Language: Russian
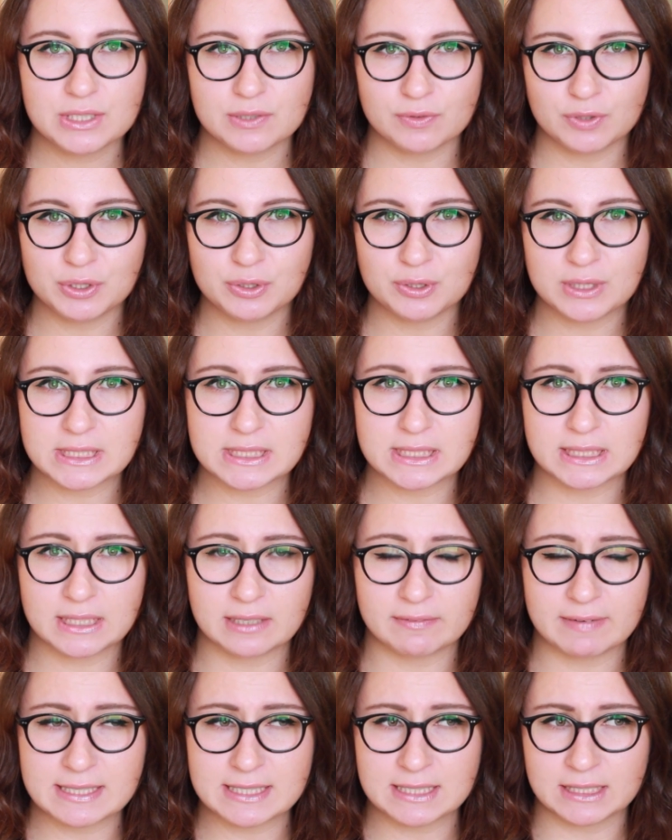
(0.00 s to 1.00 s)
Сегодня у нас
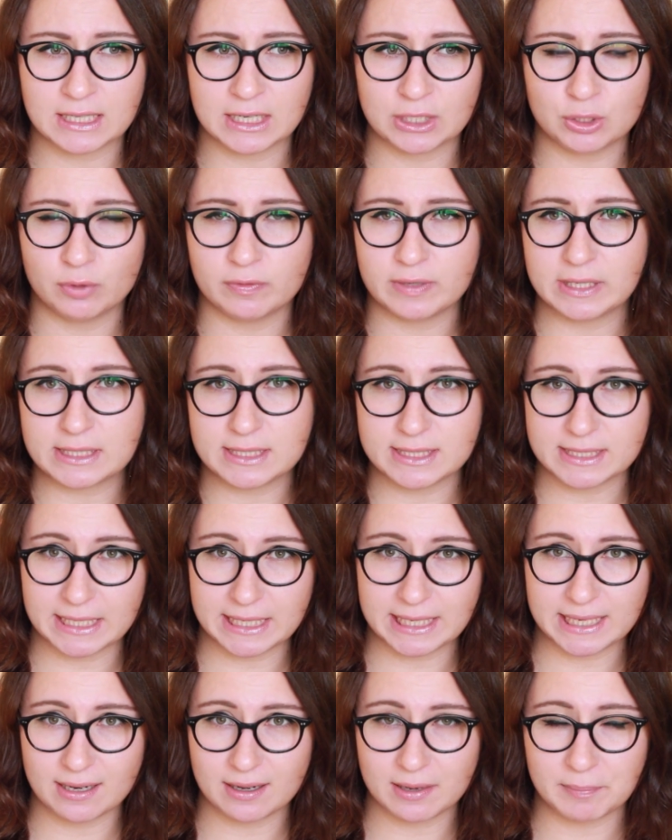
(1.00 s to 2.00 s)
открывается такая новая
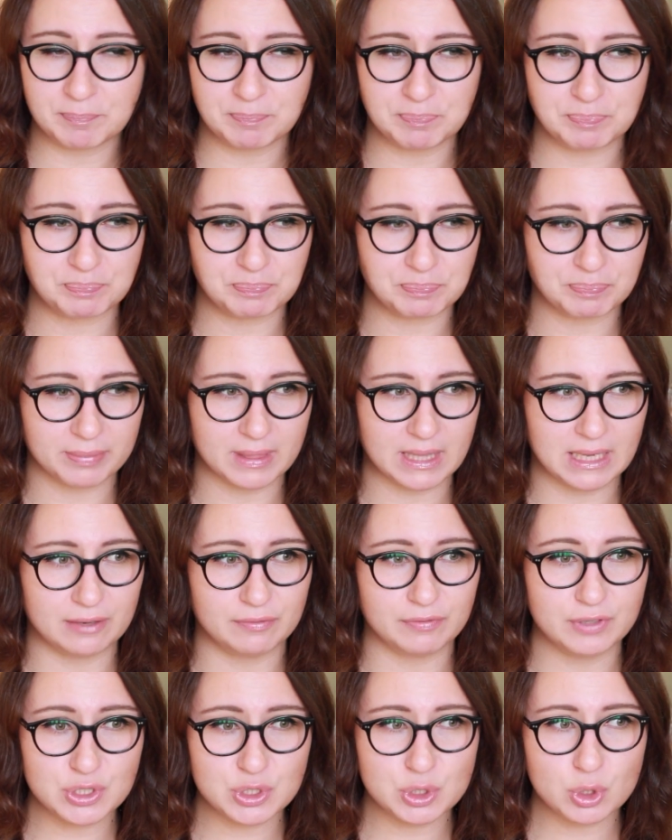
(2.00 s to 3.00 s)
серия
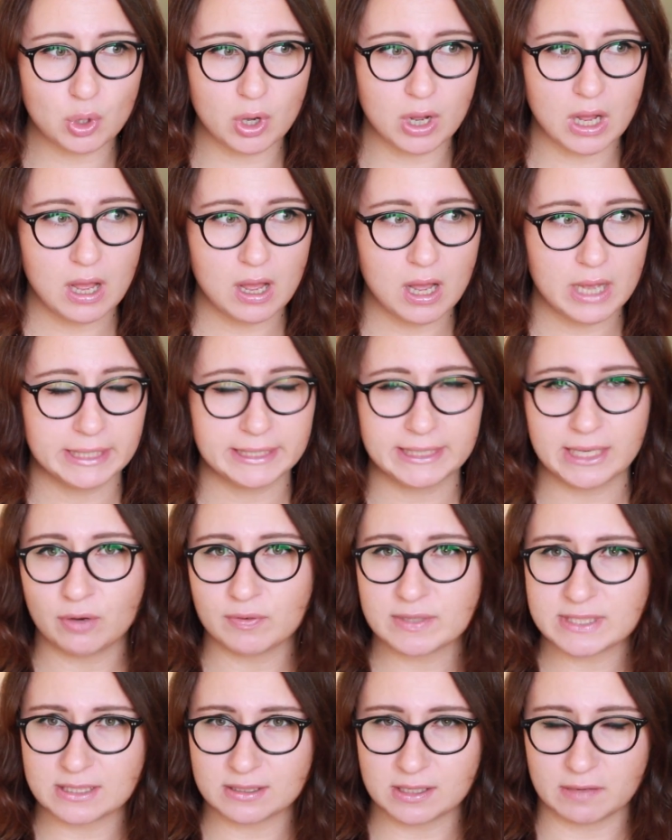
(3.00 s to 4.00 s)
видео. Я у
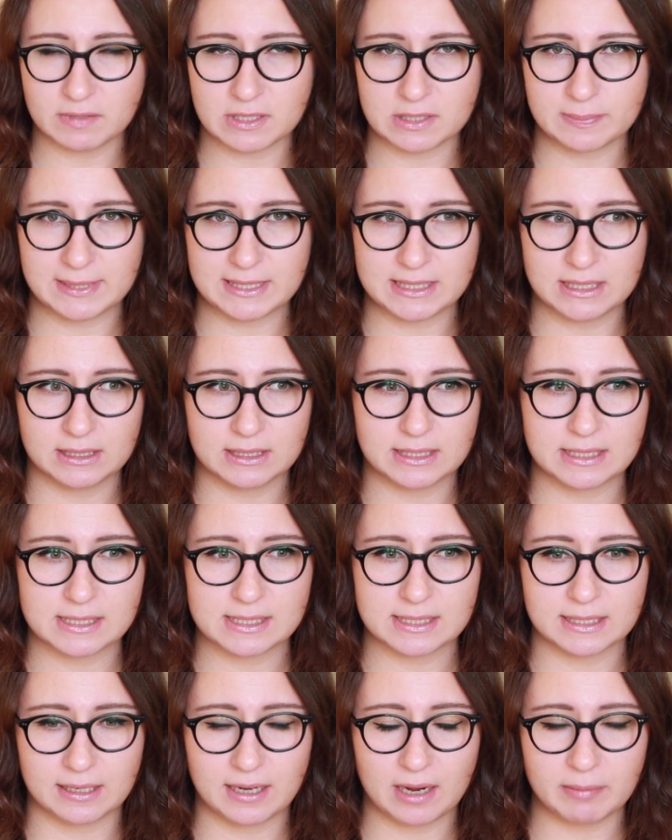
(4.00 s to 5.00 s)
вас недавно спросила на
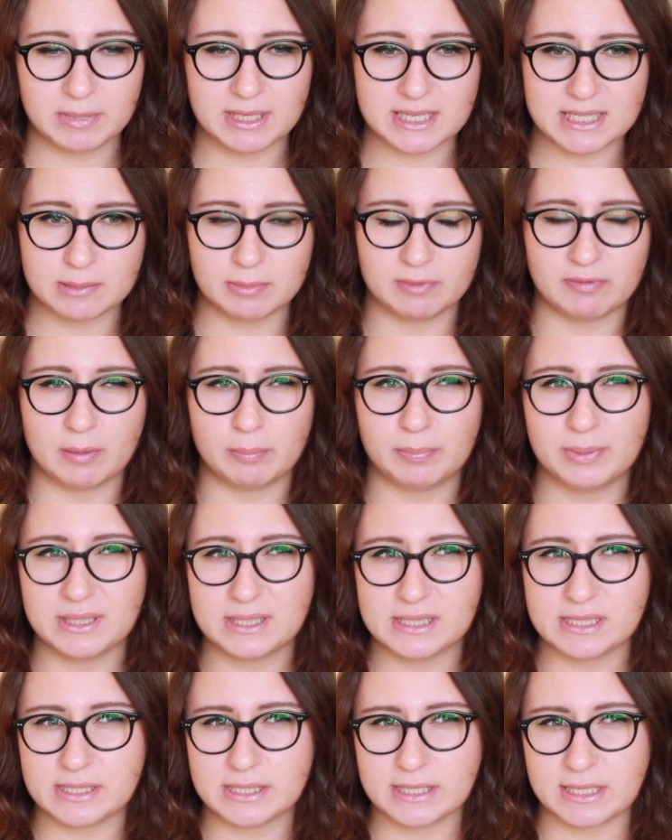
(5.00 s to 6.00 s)
Инстаграме, если бы вам
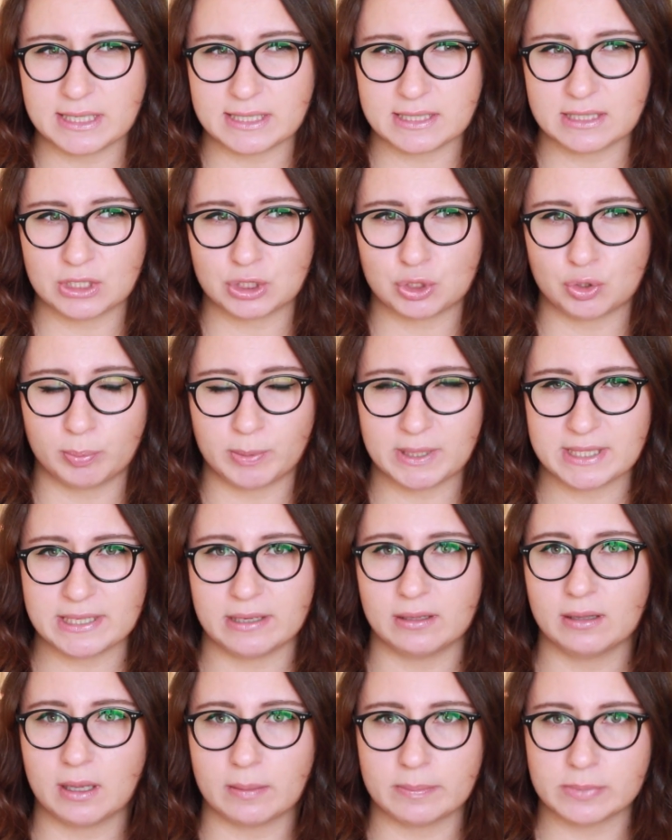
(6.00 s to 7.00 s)
было интересно, чтобы я
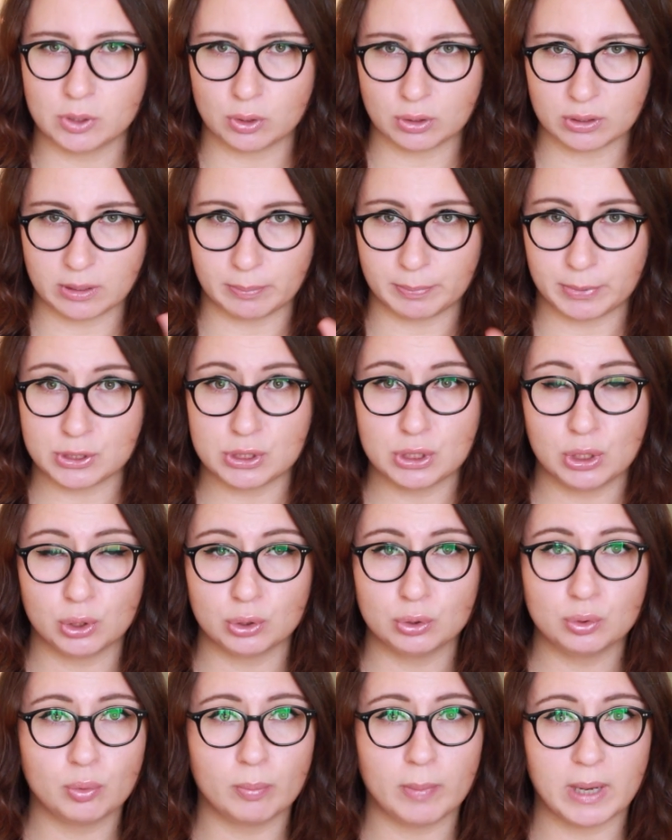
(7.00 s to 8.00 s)
делала обзор на
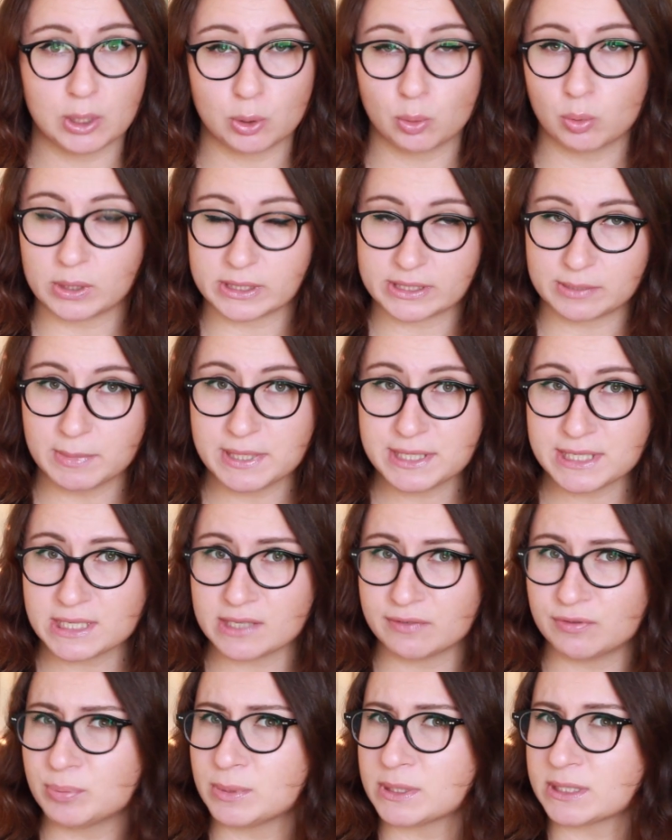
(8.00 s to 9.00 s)
определенную марку
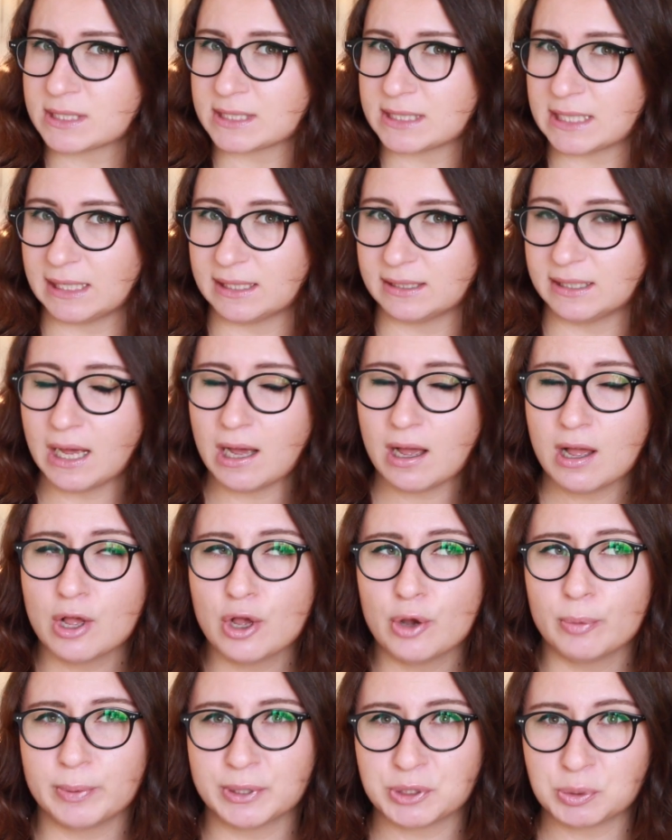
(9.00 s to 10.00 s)
косметики, вы мне сказали, да?
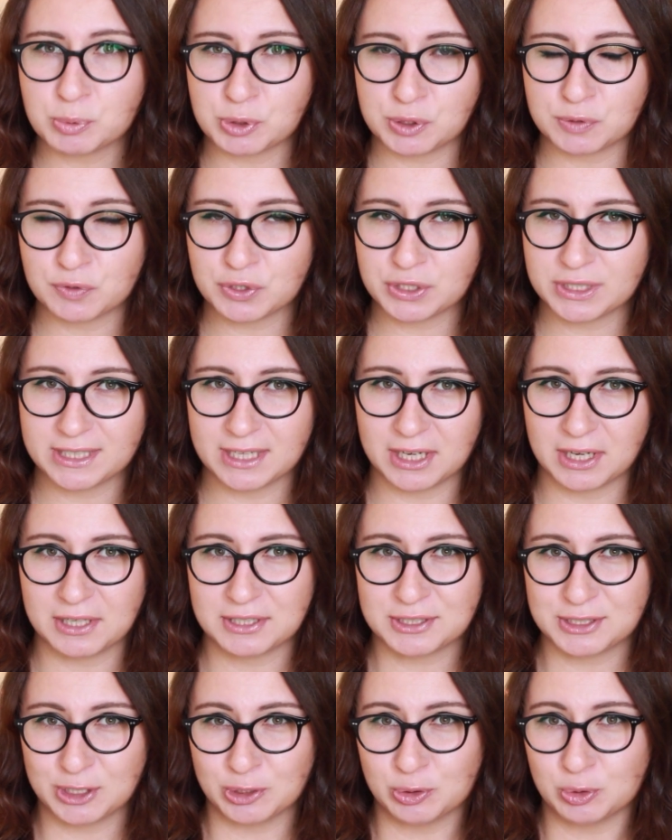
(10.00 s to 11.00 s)
Поэтому сегодня я
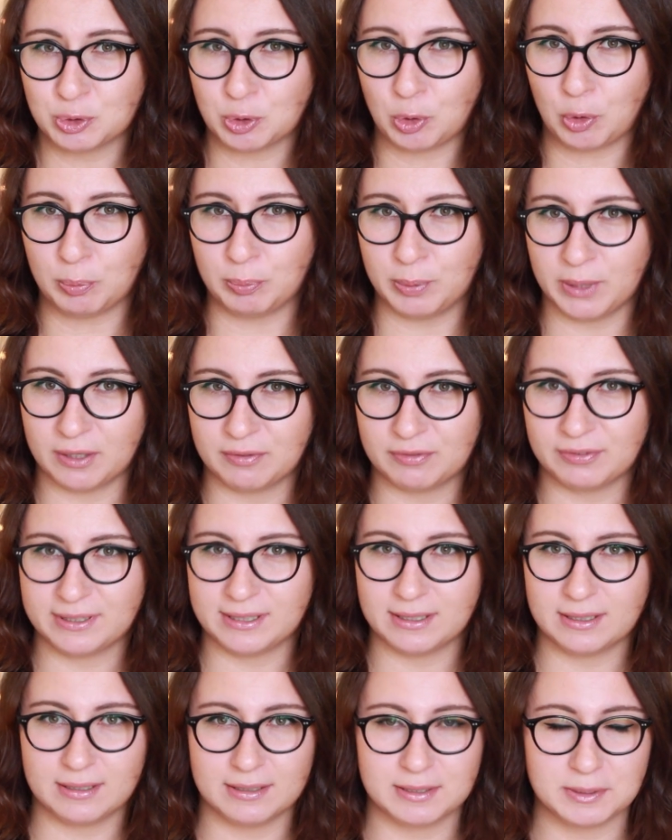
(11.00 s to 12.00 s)
делаю такой
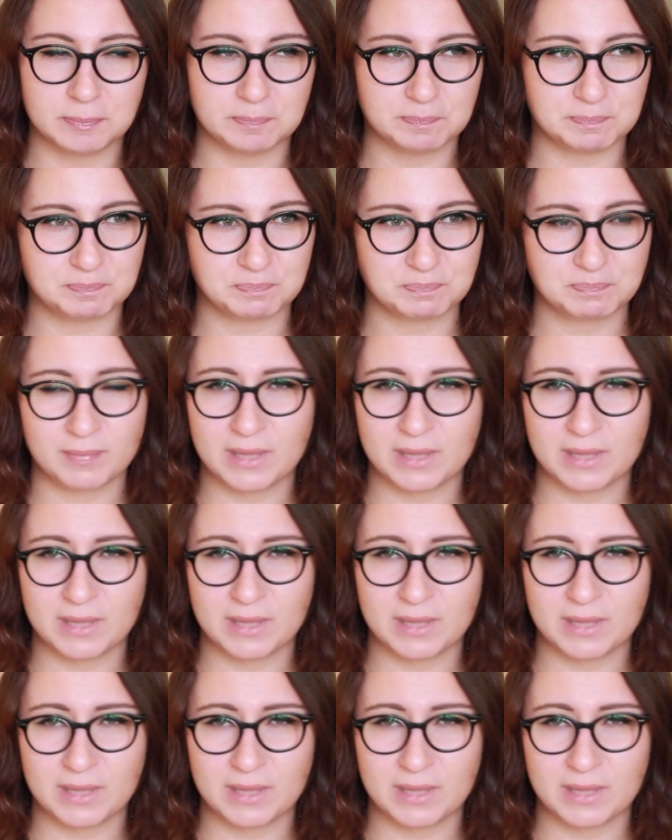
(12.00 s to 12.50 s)
первый... Эм,